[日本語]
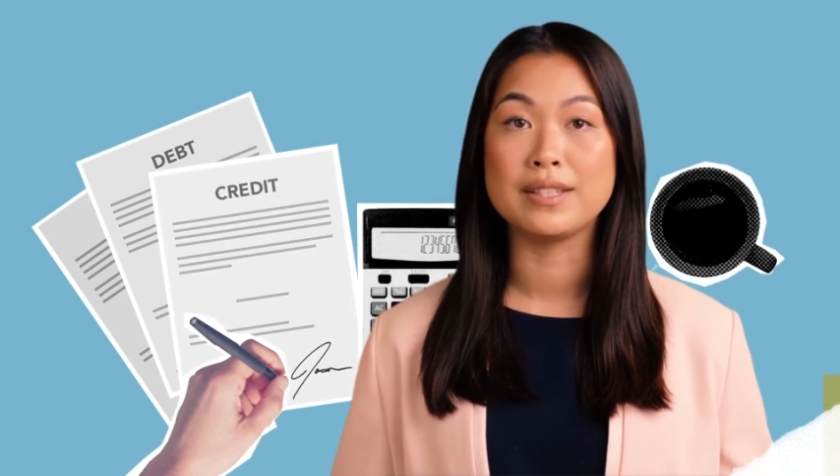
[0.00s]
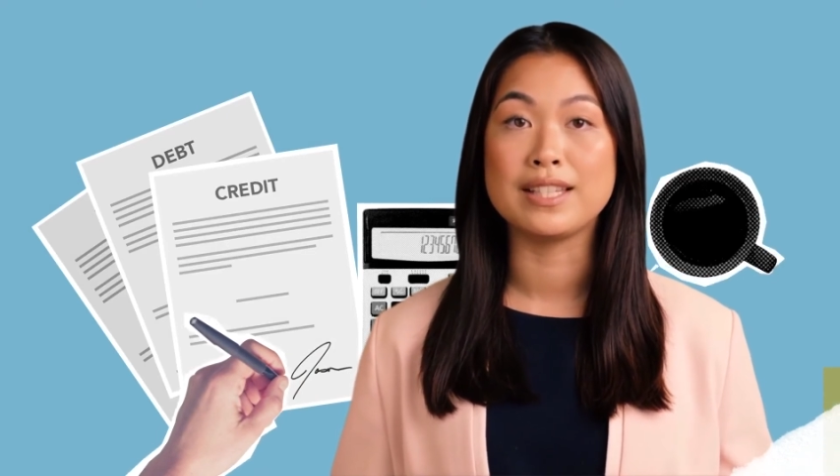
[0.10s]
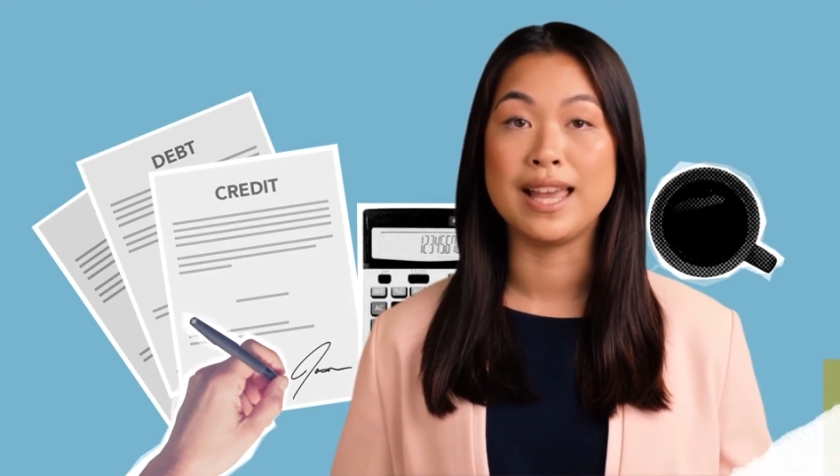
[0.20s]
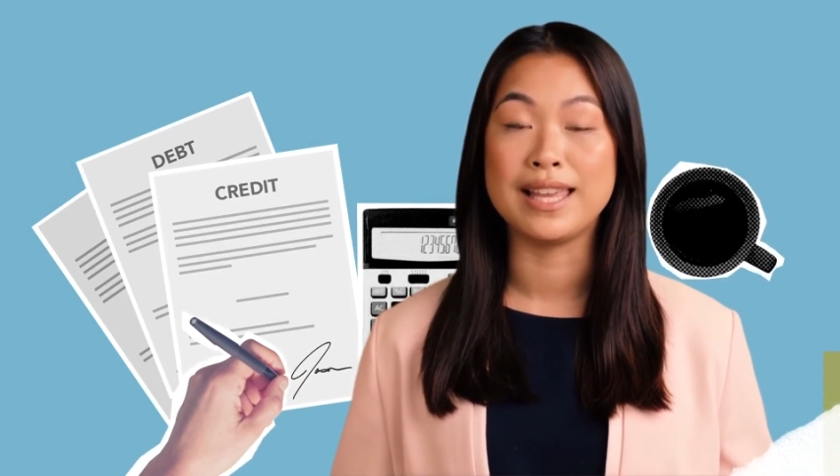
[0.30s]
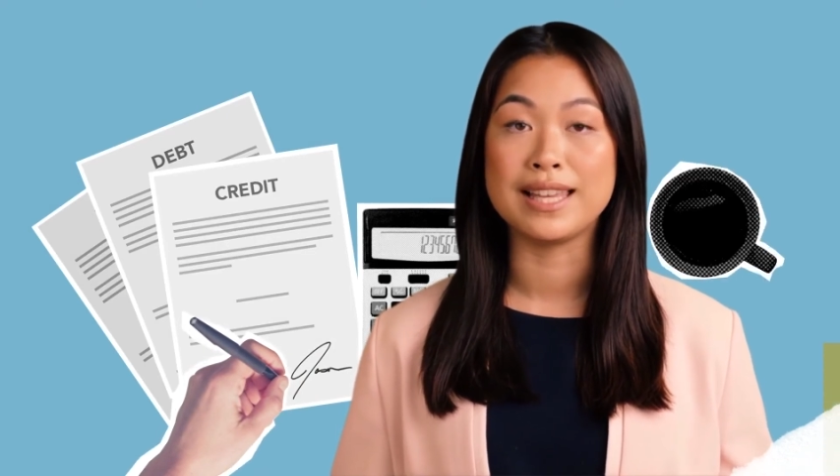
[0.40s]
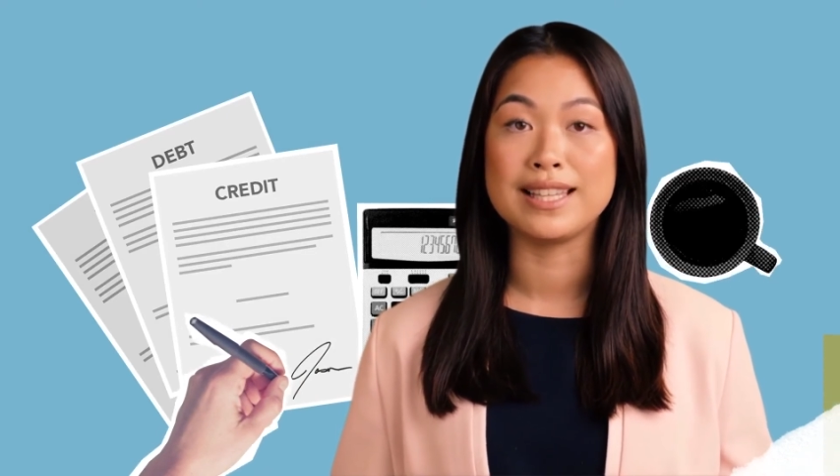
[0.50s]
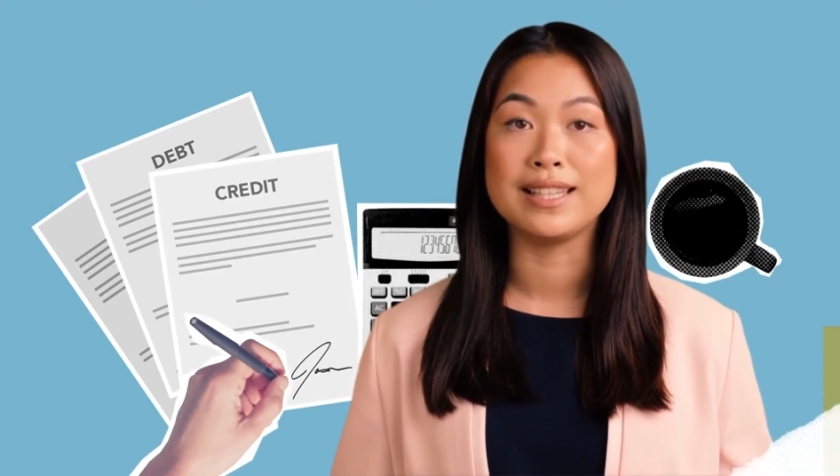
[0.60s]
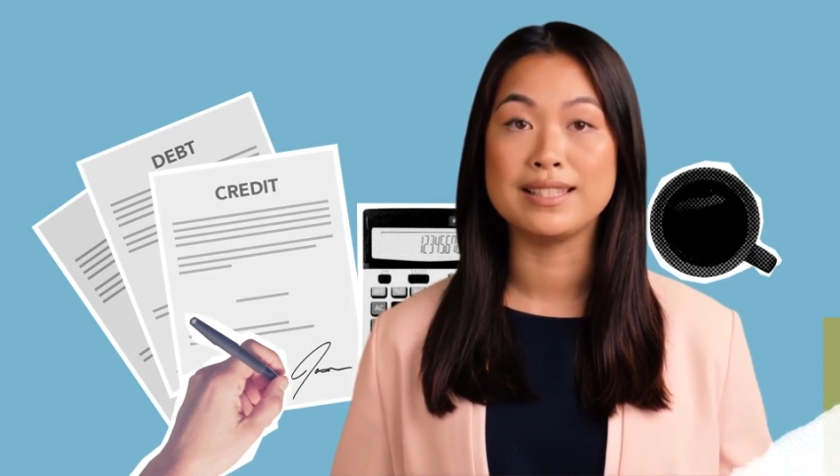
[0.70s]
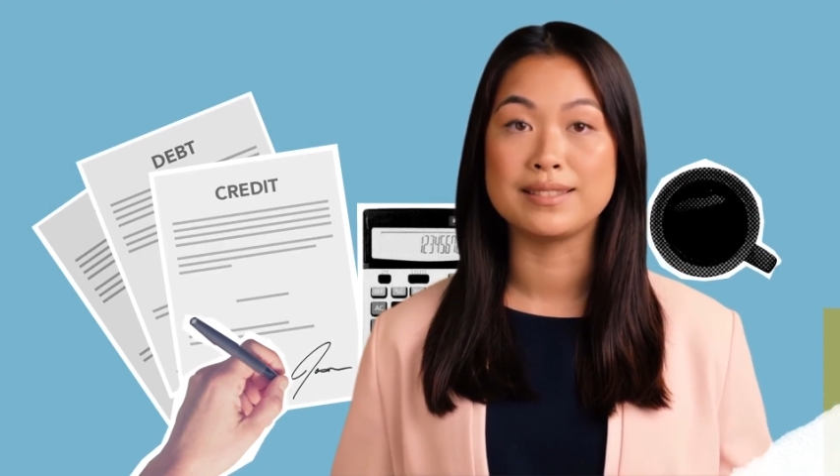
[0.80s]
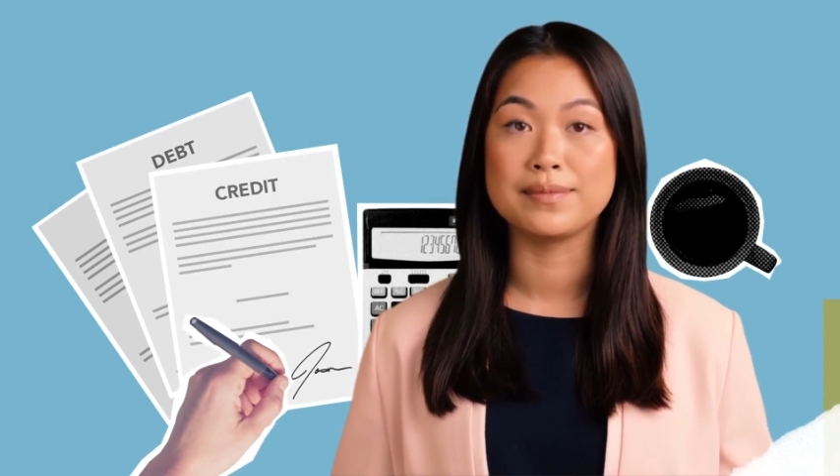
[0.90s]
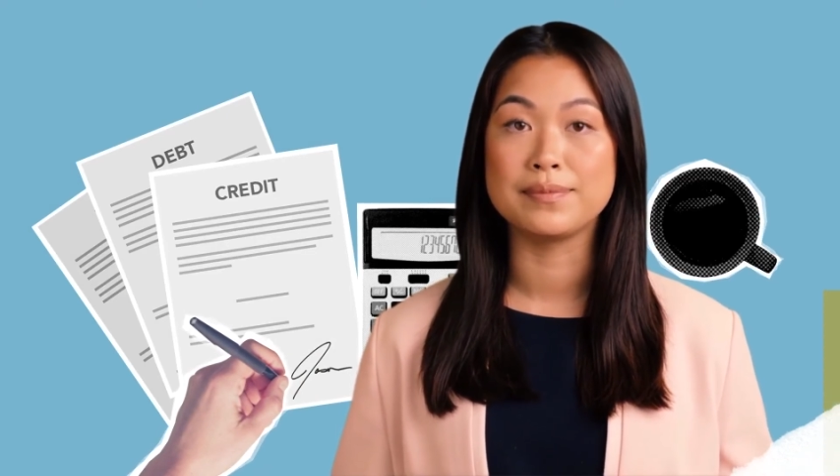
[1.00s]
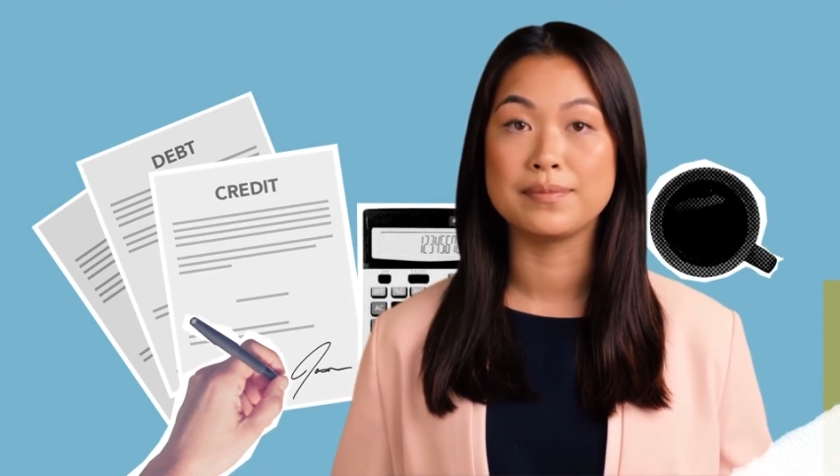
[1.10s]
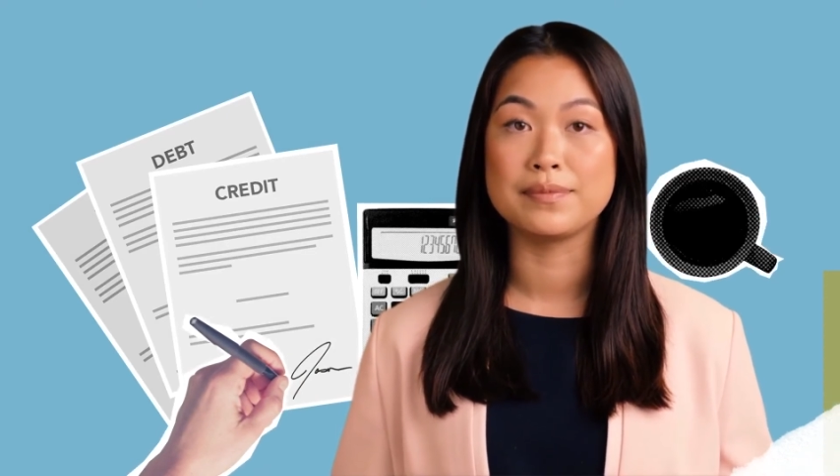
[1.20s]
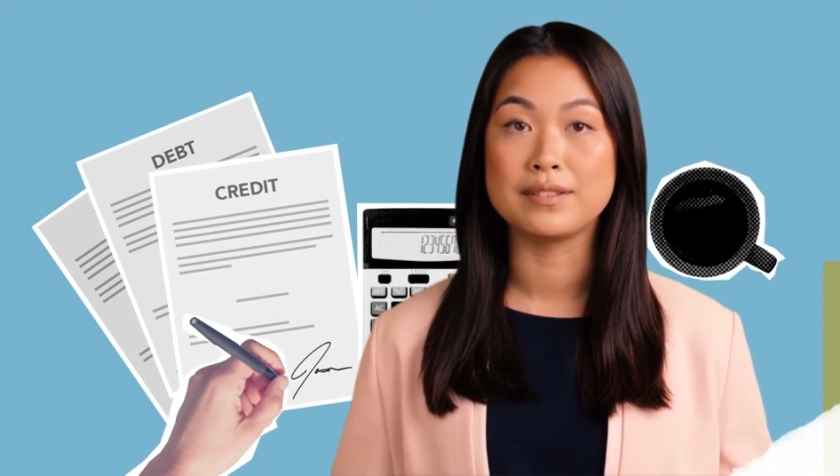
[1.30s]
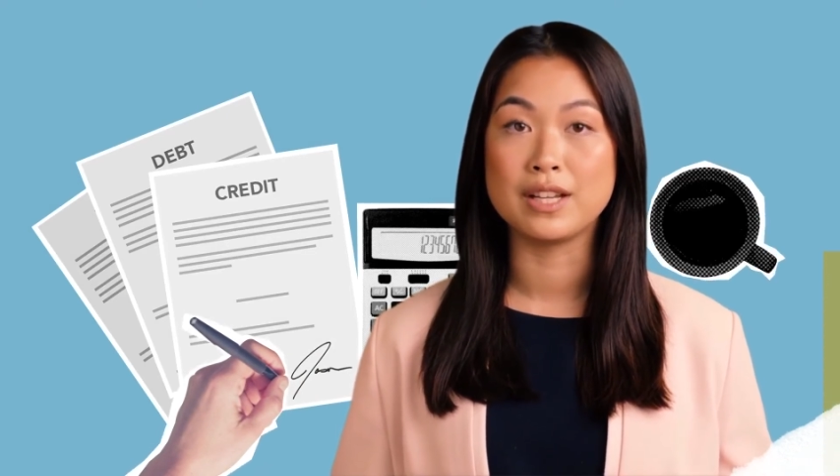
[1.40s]
支払いです
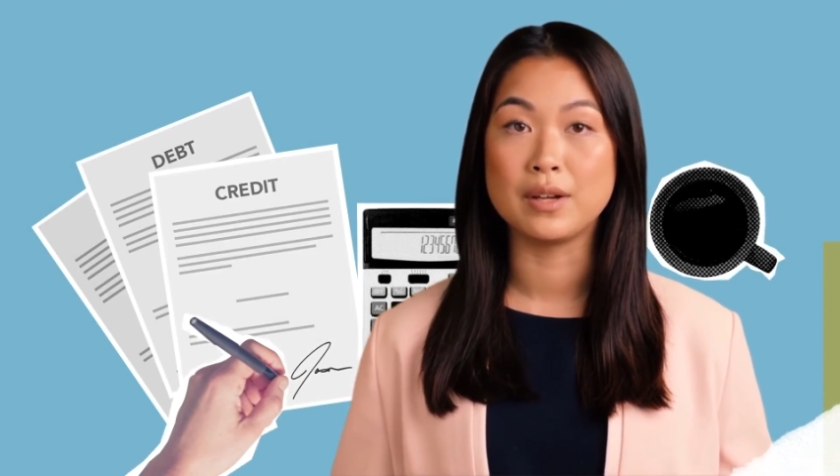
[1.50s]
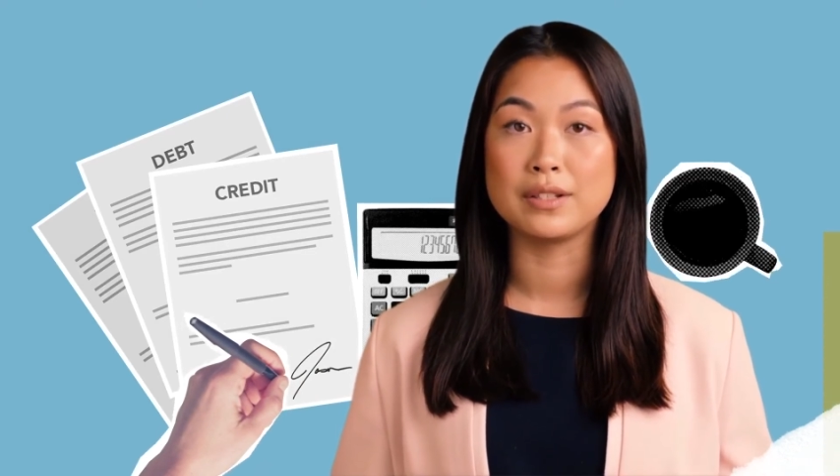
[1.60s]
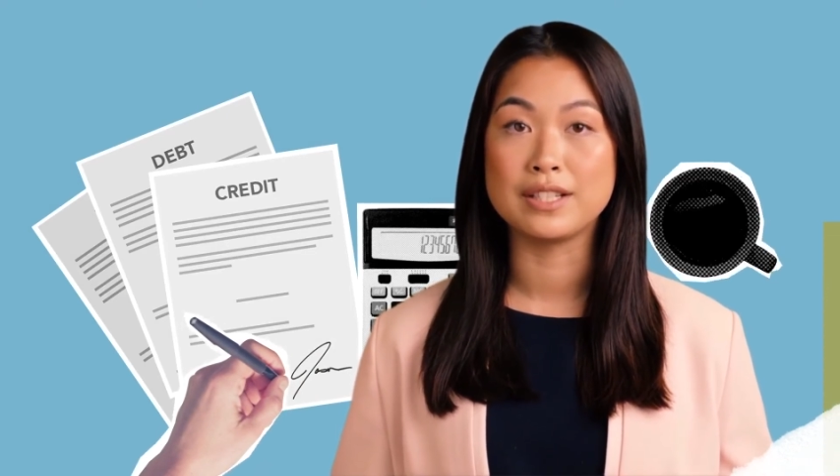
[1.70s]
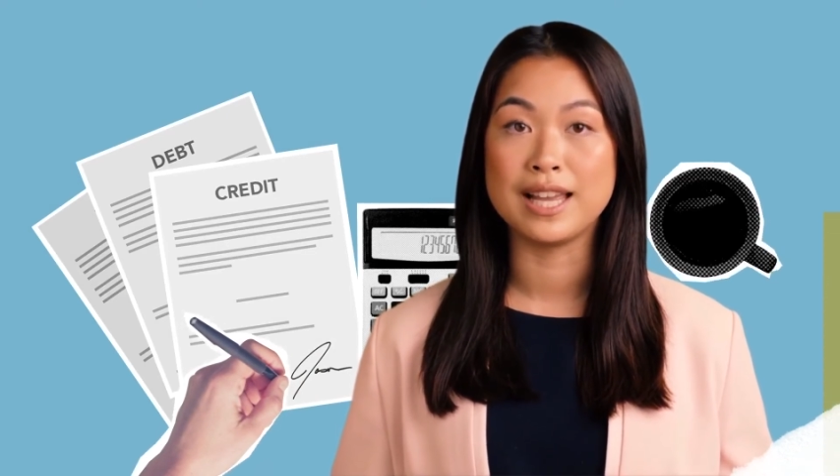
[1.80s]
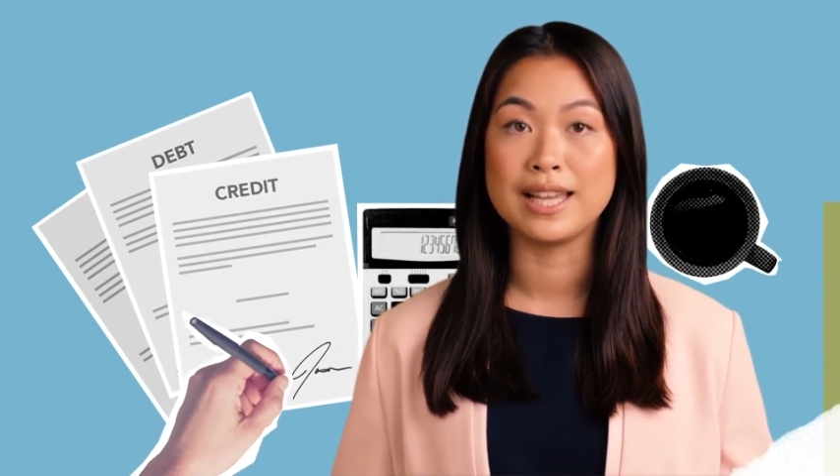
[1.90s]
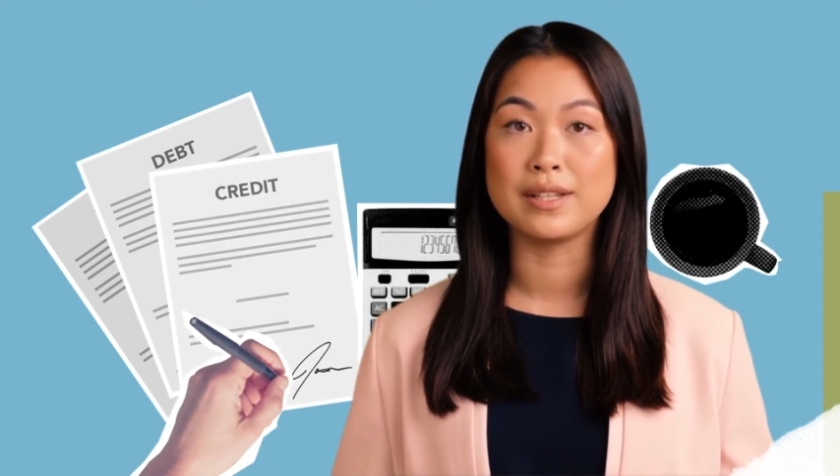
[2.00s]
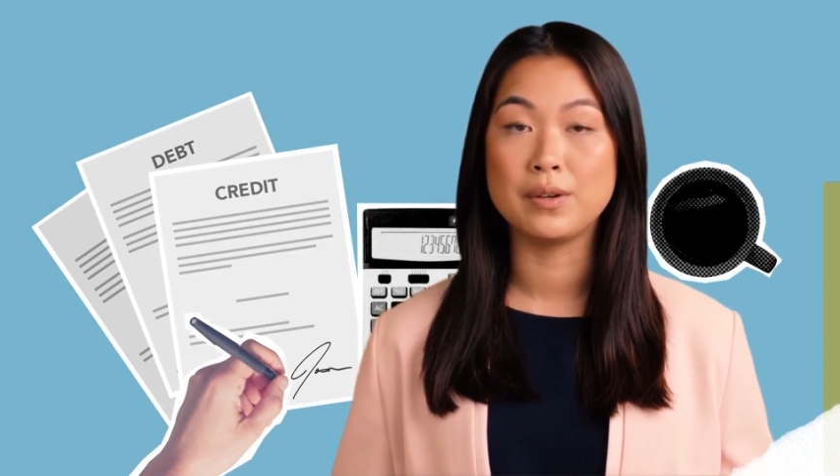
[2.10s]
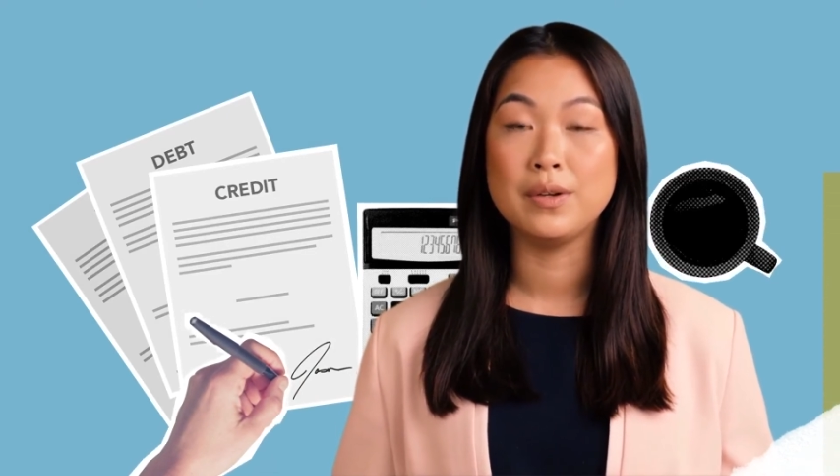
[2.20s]
長期介護保